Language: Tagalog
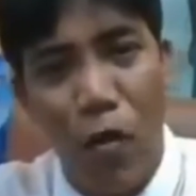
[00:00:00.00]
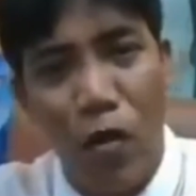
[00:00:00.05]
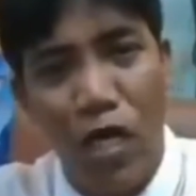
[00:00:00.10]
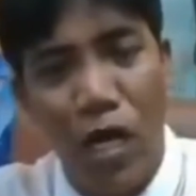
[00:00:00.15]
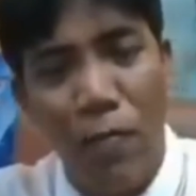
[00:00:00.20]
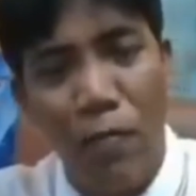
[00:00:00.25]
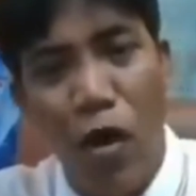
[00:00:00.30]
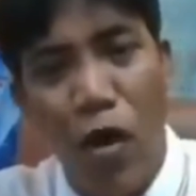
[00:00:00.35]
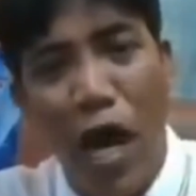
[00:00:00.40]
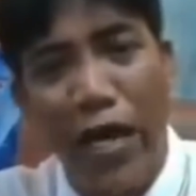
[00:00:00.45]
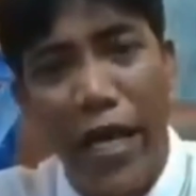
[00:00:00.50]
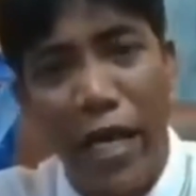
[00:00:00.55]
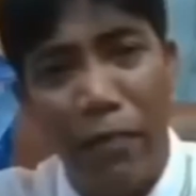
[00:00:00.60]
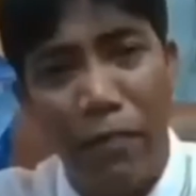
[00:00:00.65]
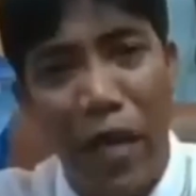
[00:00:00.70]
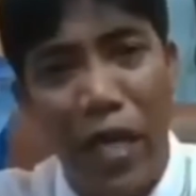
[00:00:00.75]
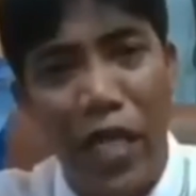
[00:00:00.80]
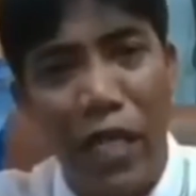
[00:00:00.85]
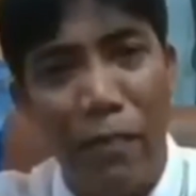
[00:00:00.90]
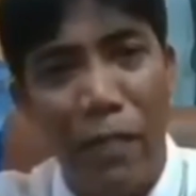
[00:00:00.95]
Eye Care
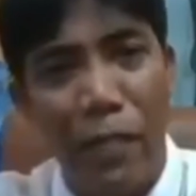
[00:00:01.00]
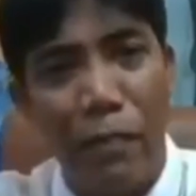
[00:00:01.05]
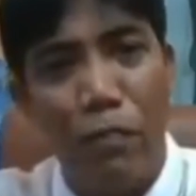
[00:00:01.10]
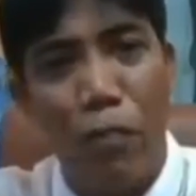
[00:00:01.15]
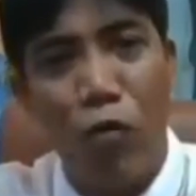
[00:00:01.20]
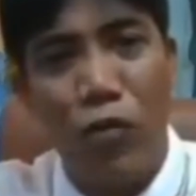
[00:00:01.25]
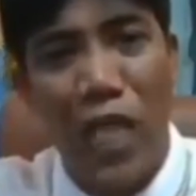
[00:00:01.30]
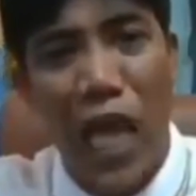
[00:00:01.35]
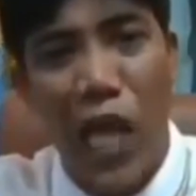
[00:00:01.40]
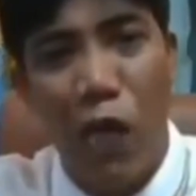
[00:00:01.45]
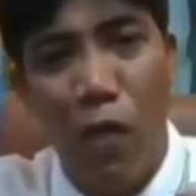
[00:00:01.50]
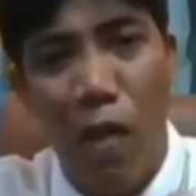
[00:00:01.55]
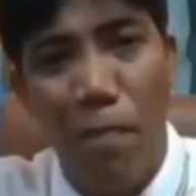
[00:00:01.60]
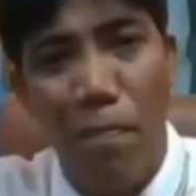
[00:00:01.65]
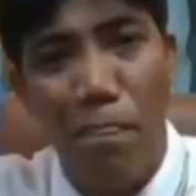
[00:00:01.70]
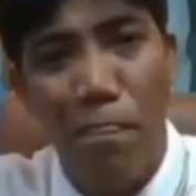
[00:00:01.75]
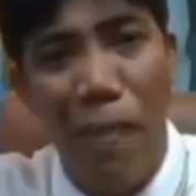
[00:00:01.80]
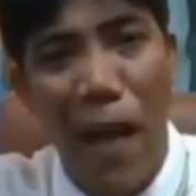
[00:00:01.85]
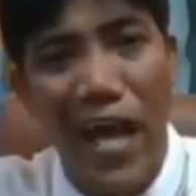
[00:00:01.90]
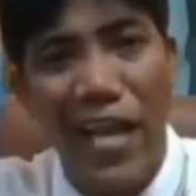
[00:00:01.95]
Program ko ang nag-benefit
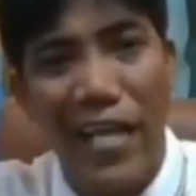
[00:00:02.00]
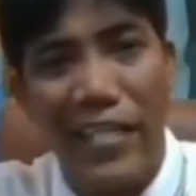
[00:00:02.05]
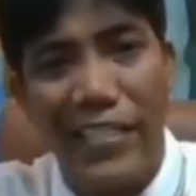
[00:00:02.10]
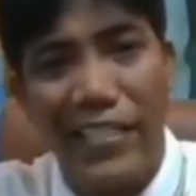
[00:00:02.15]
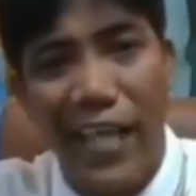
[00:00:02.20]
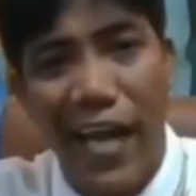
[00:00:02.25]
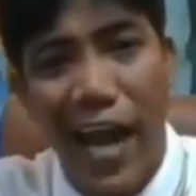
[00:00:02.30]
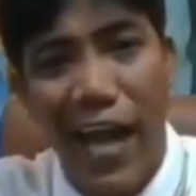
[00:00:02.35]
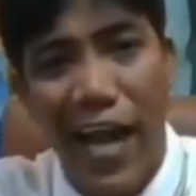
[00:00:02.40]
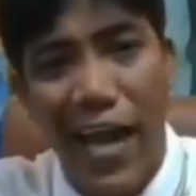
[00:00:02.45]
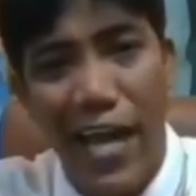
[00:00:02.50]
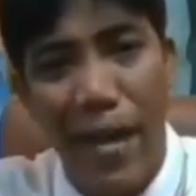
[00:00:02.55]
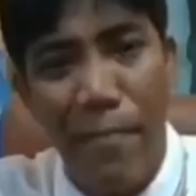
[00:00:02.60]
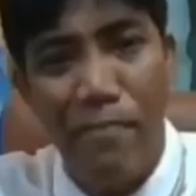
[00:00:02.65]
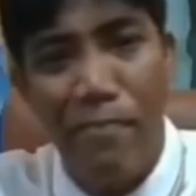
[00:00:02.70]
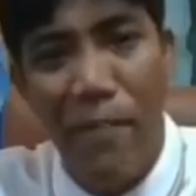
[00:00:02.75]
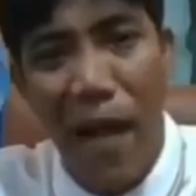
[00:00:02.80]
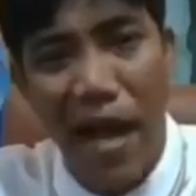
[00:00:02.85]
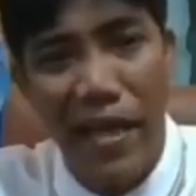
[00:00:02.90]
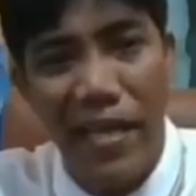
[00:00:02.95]
po dalawang bayan
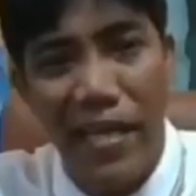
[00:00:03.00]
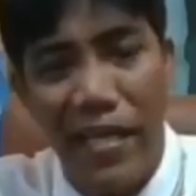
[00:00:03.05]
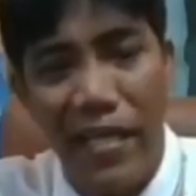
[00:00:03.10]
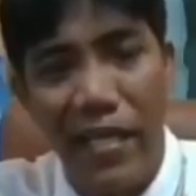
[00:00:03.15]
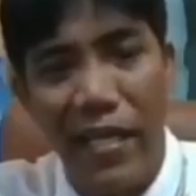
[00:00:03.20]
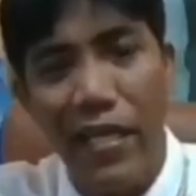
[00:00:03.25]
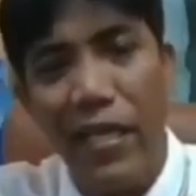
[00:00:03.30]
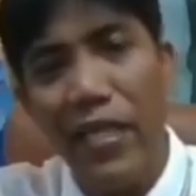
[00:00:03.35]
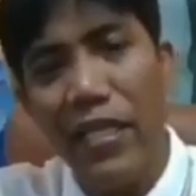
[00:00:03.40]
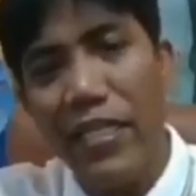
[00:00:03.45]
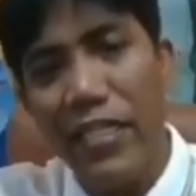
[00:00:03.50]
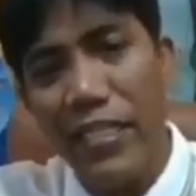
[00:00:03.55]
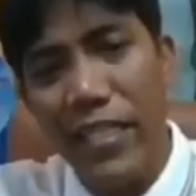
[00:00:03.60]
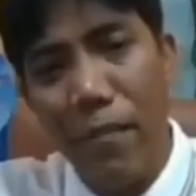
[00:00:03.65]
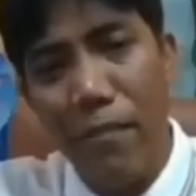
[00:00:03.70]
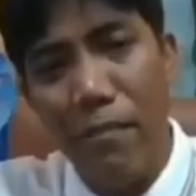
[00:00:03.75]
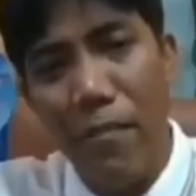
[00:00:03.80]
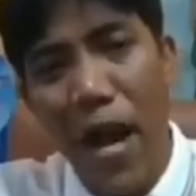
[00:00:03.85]
sa Cagayan Valley.